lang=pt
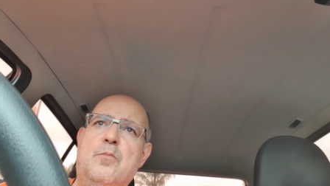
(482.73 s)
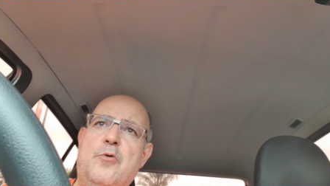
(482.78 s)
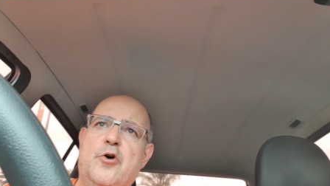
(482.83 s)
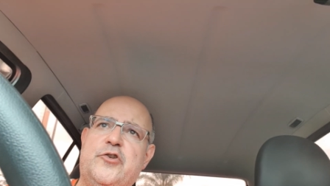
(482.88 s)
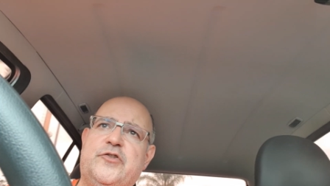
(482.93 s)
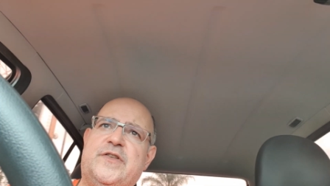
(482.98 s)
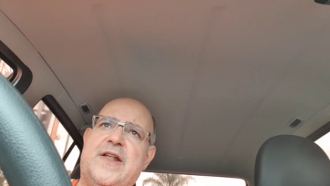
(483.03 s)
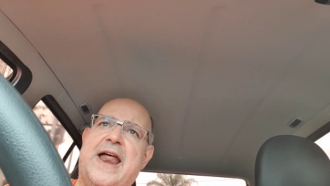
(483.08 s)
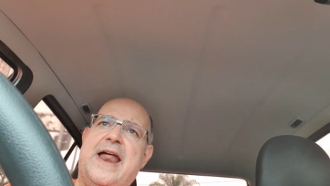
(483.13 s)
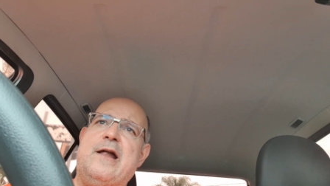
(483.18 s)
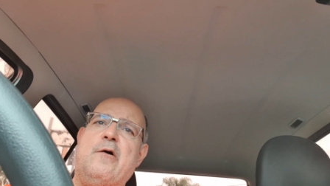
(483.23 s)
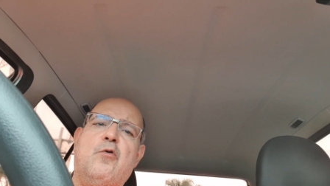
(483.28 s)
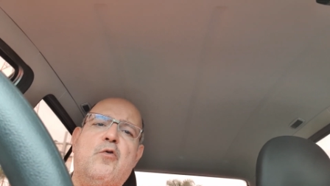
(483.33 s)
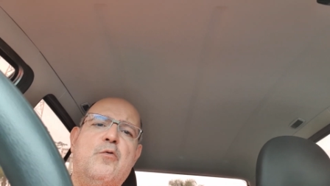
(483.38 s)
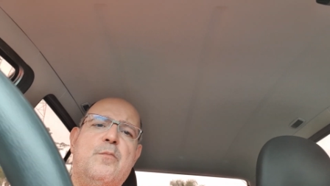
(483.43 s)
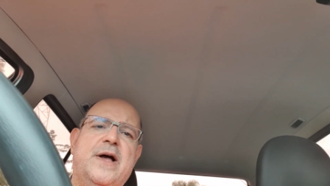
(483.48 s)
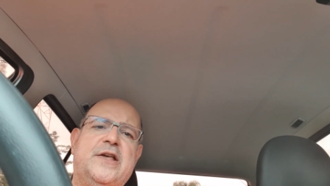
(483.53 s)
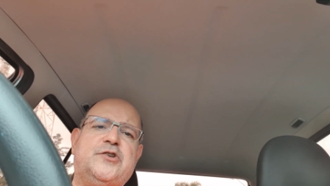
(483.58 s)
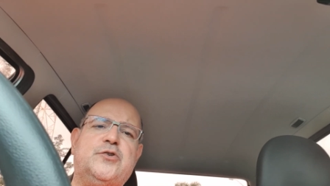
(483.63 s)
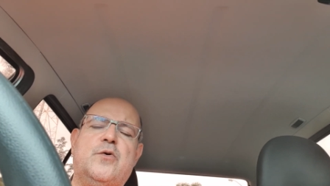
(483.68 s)
mostrar
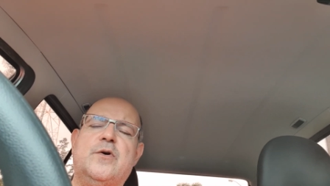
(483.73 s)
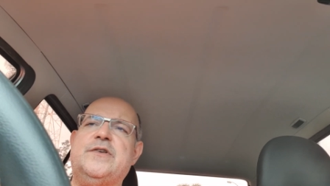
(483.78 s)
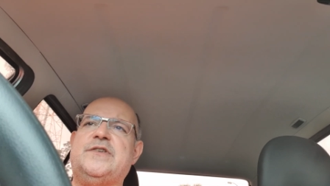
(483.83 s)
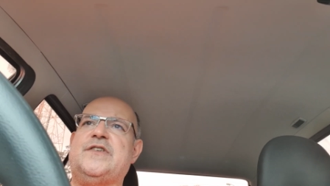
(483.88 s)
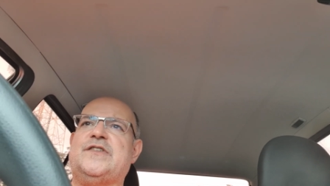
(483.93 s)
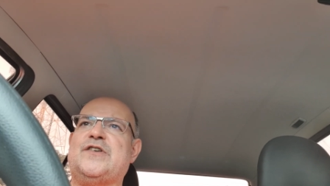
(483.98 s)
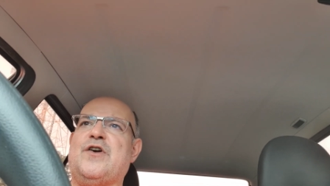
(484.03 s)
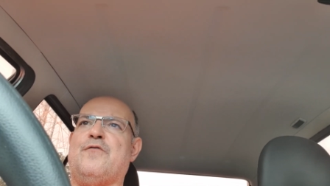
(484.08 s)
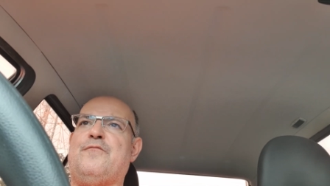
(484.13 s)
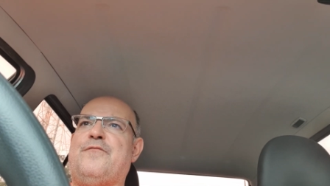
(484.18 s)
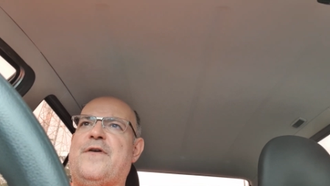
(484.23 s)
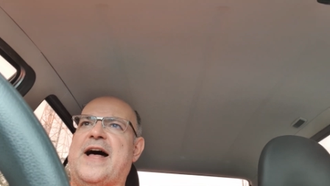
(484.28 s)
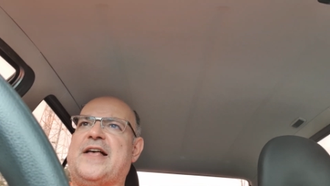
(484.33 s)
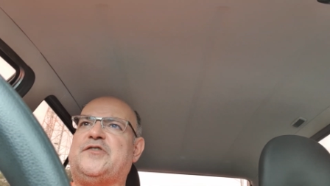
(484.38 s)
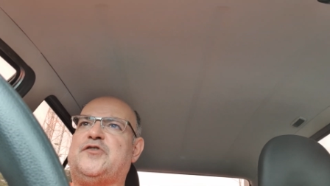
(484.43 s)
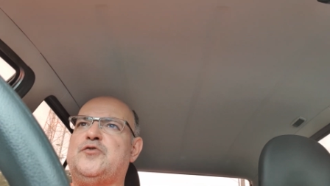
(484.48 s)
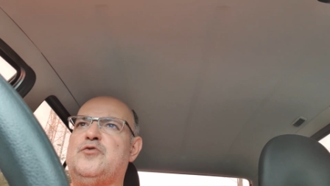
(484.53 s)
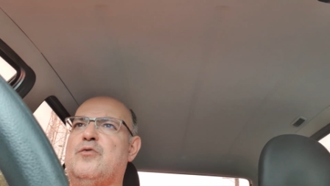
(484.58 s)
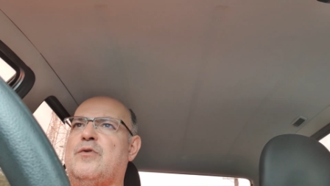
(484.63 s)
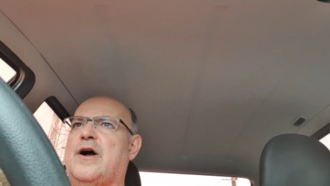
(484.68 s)
algumas coisas que eu
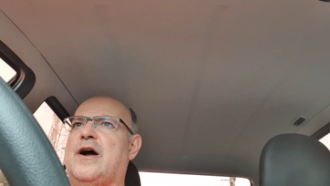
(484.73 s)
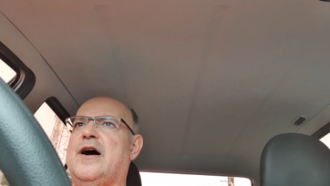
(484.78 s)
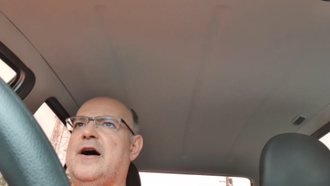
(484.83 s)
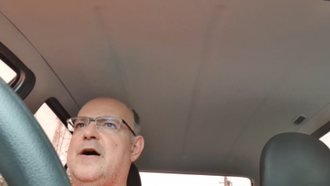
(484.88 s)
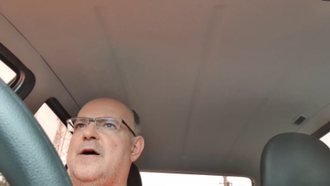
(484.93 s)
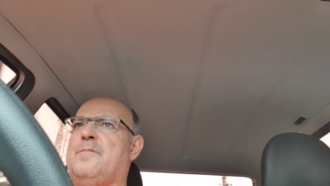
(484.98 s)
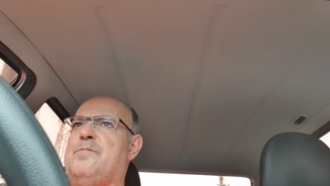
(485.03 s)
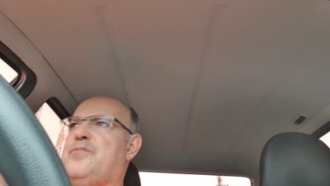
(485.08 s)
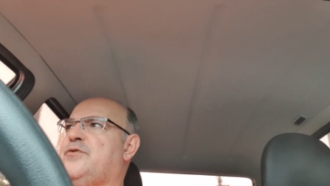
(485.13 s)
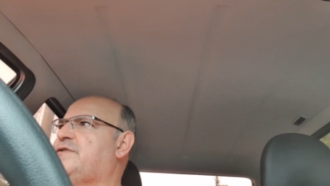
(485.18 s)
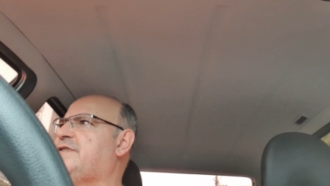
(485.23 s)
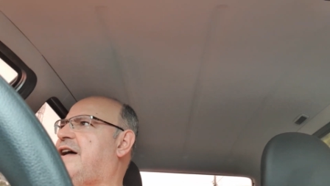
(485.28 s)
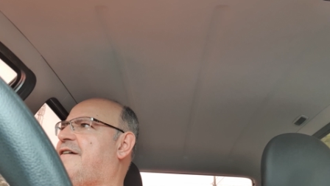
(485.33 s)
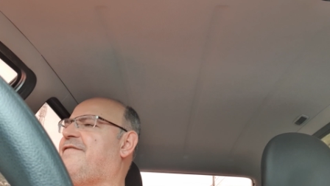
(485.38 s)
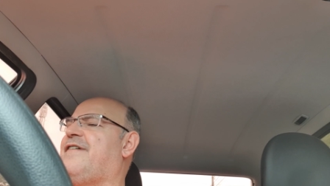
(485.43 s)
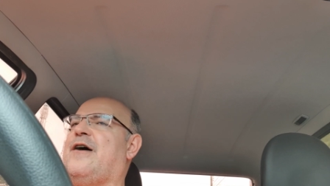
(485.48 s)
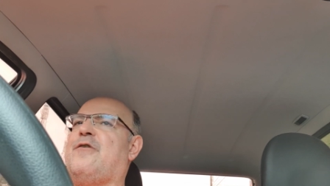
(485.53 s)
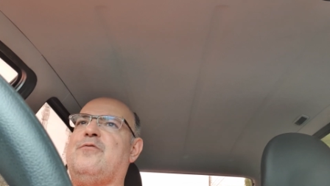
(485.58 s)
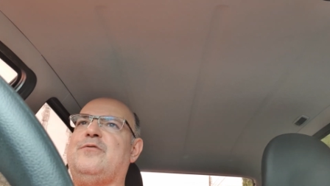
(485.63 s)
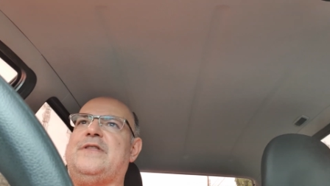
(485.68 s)
faço no campus da
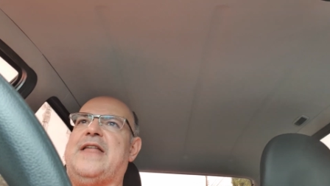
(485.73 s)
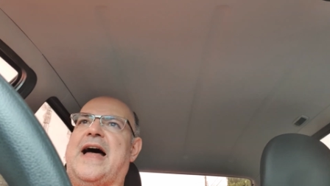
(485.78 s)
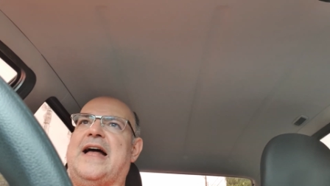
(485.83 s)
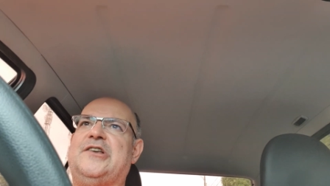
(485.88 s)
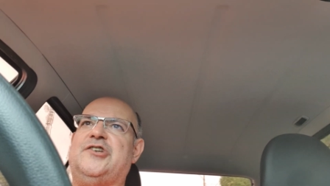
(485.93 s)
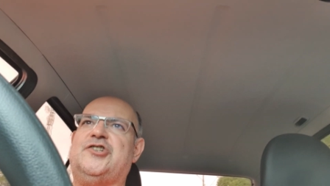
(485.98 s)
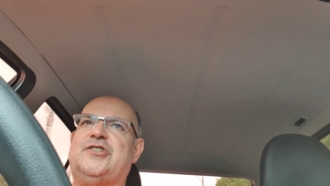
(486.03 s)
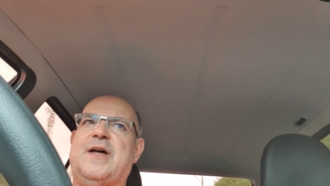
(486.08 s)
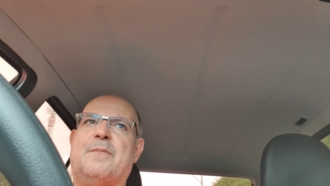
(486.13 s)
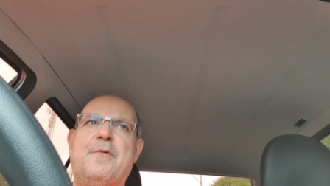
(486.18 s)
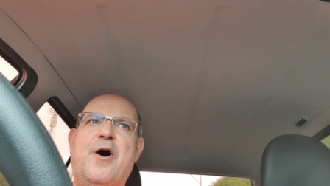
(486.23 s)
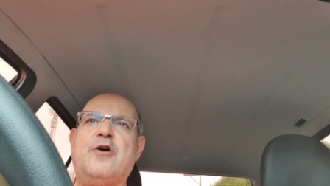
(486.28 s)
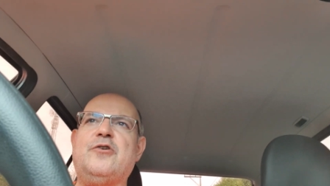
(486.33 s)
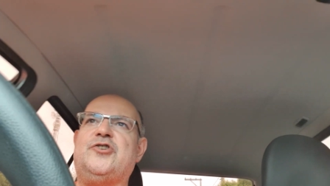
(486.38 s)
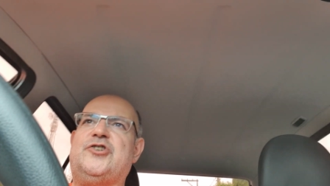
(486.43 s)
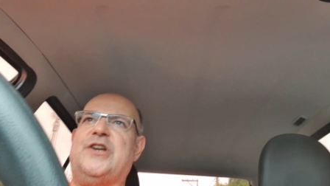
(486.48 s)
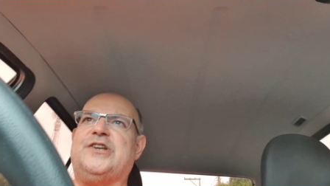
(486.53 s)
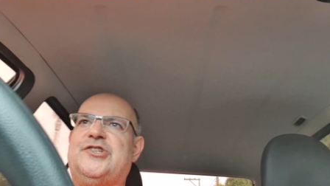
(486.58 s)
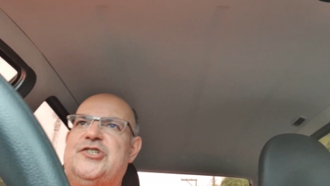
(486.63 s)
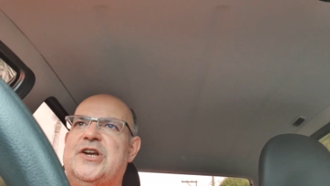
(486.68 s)
faculdade. Tá bom,
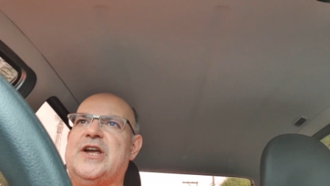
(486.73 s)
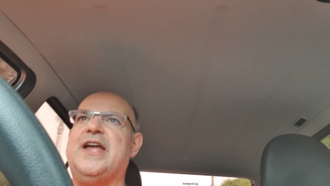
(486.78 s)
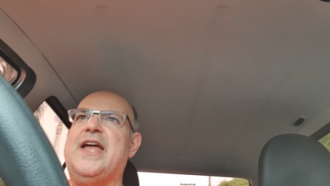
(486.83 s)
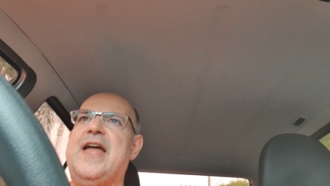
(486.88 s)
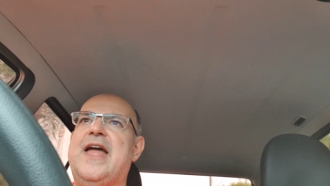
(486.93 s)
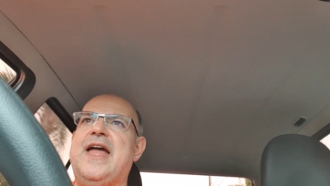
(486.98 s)
gente?